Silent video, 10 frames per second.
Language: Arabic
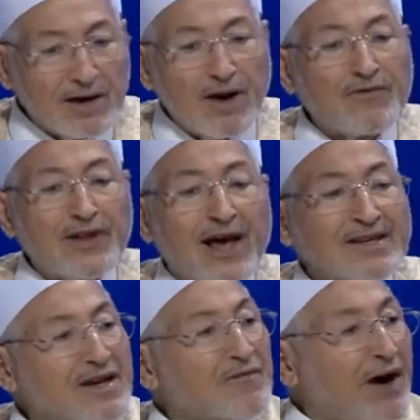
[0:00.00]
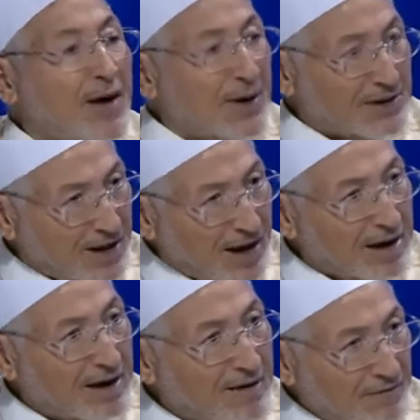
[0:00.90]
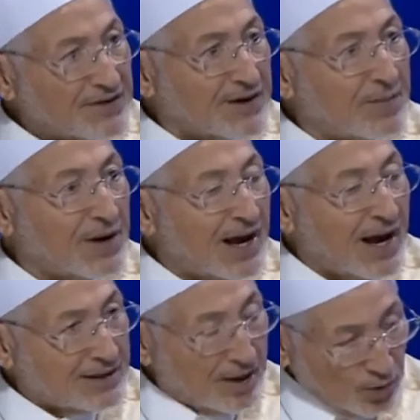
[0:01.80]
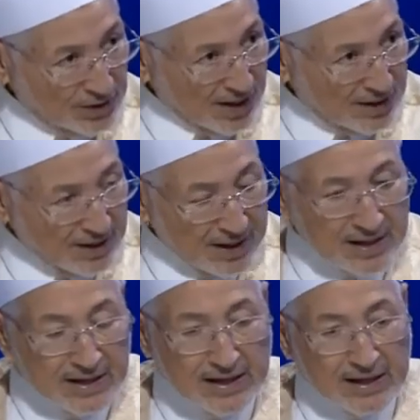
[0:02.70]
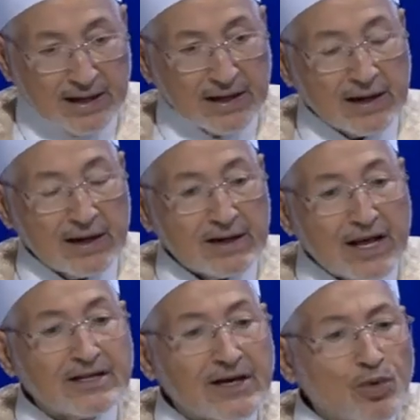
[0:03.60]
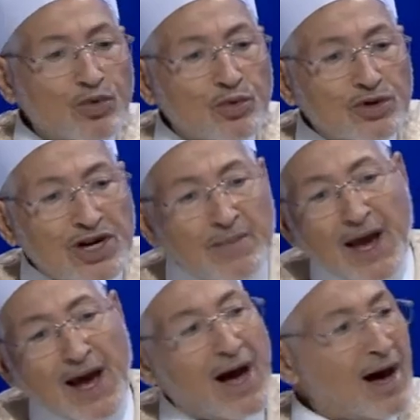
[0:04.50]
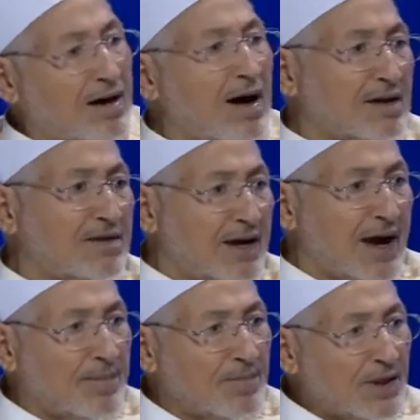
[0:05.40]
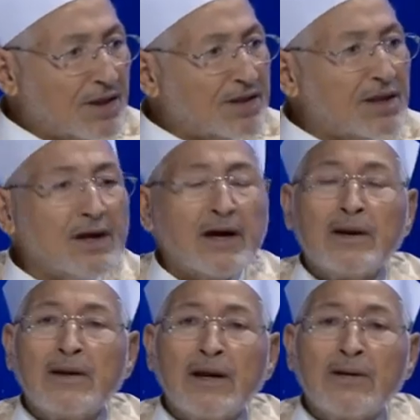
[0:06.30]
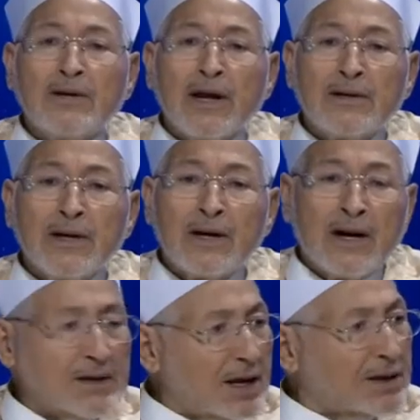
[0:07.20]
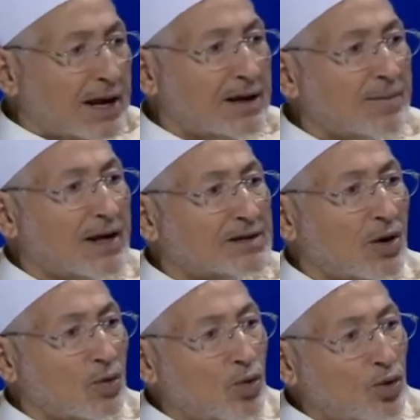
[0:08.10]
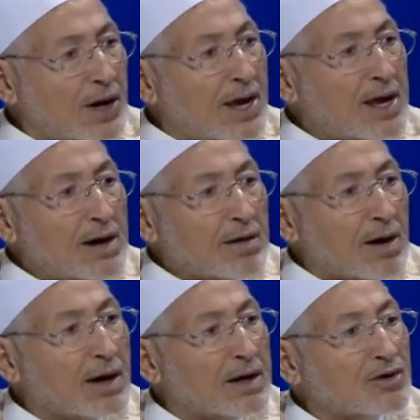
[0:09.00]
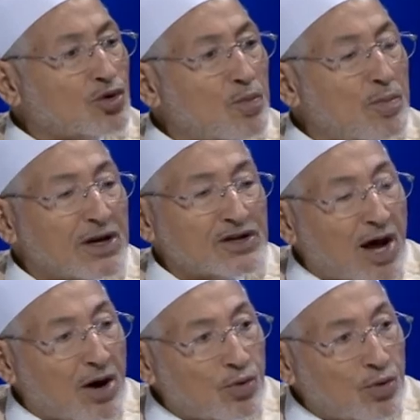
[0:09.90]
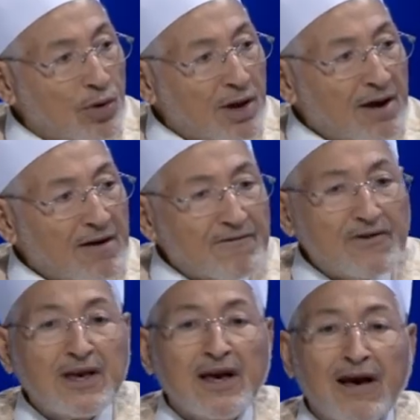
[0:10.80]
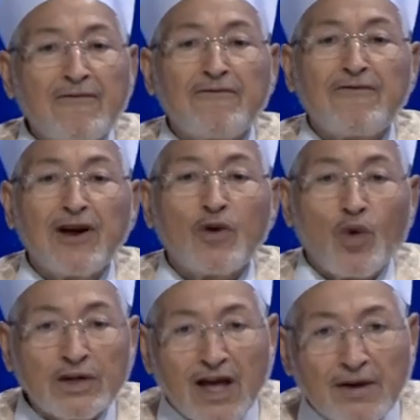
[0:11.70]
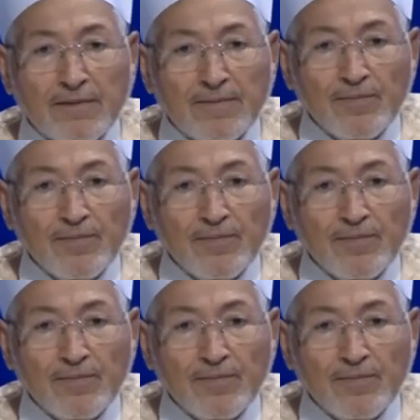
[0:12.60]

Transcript: نفتح صفحة بيضاء في سبيل هذا الوطن آه ننزع جميع أحقادنا آه، هي الكلمات تقول راية بيضاء في كف الوطن